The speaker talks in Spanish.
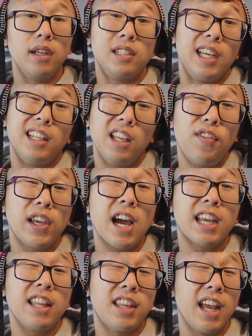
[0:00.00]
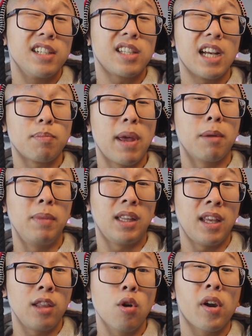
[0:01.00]
significa que te estás
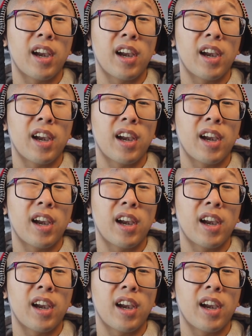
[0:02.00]
permitiendo